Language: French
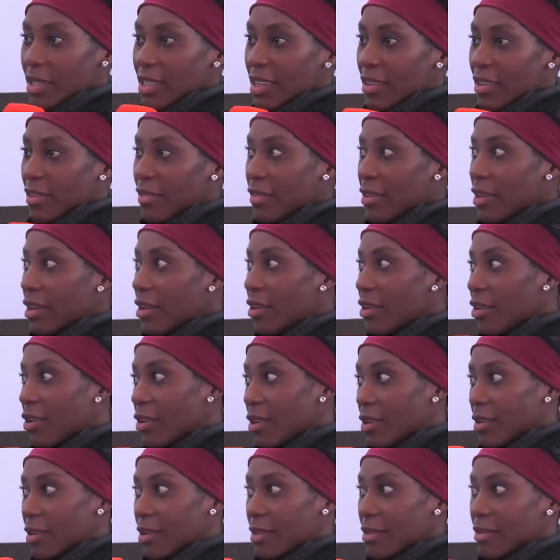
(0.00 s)
J'avais
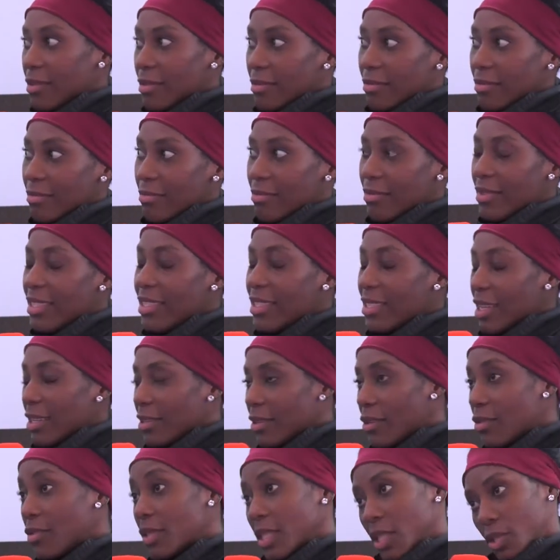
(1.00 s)
euh,
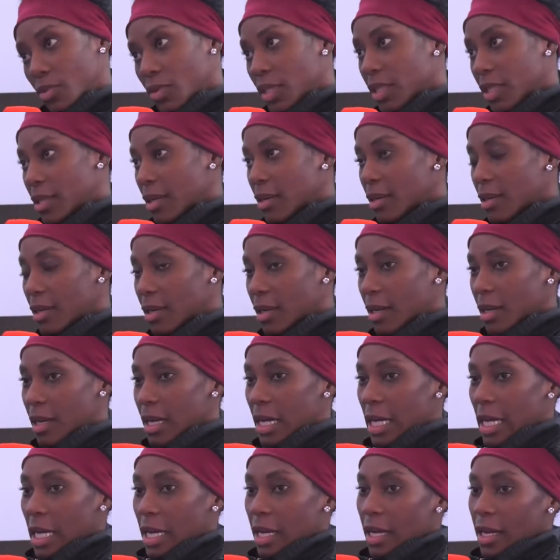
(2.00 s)
17 ans, 18 ans.
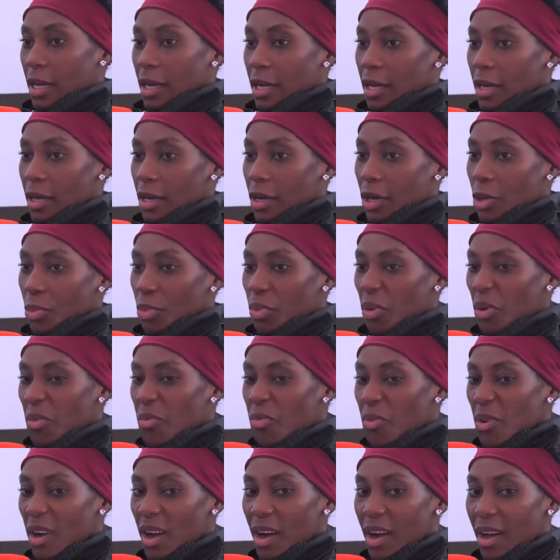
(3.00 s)
Euh, pour
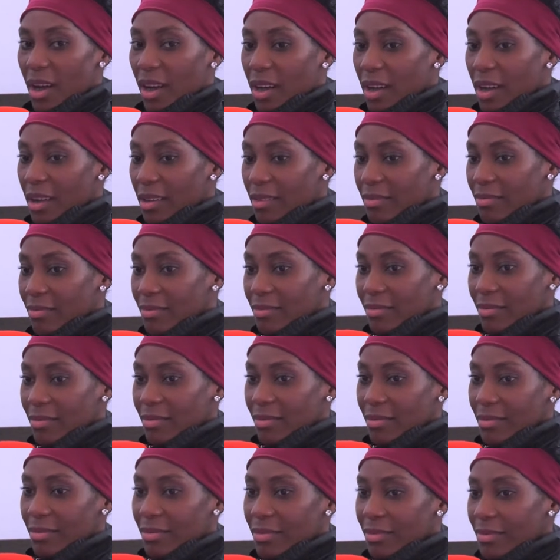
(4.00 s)
moi,
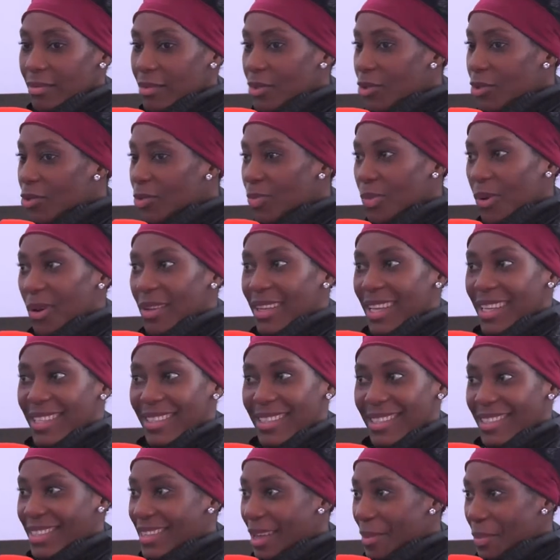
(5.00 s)
le sport
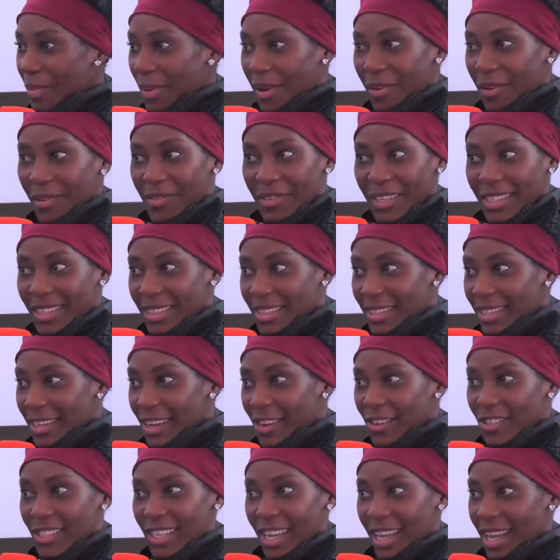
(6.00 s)
n'existait pas, en fait.
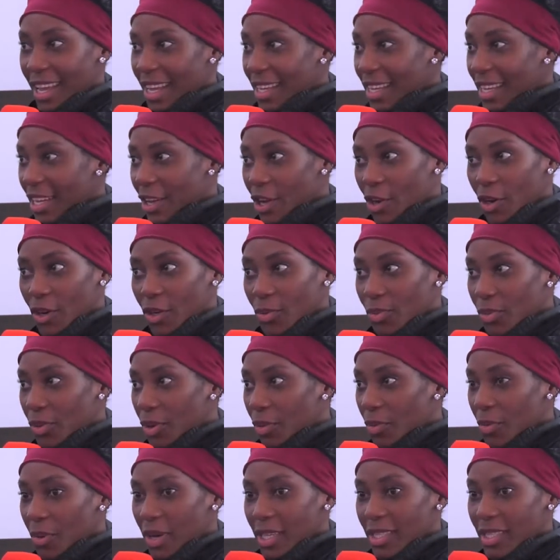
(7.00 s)
Quand j'allais à l'école,
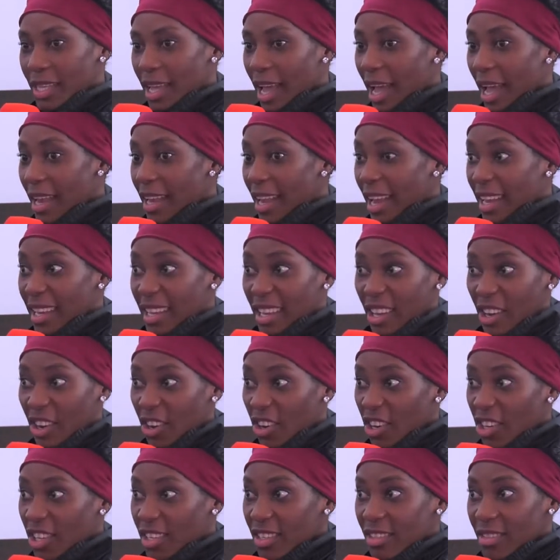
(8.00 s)
pour moi, c'est aller à
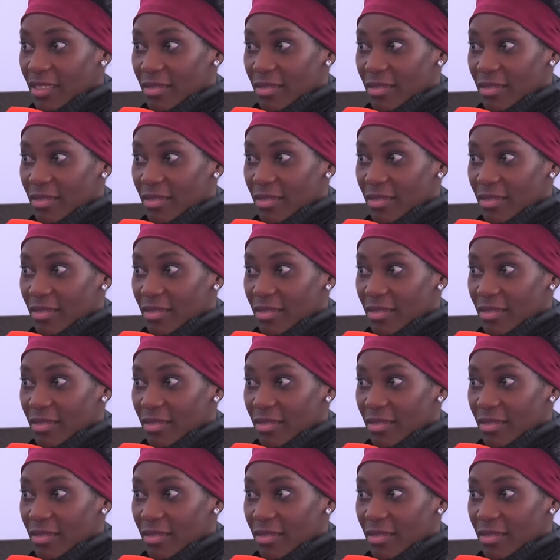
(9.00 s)
l'école,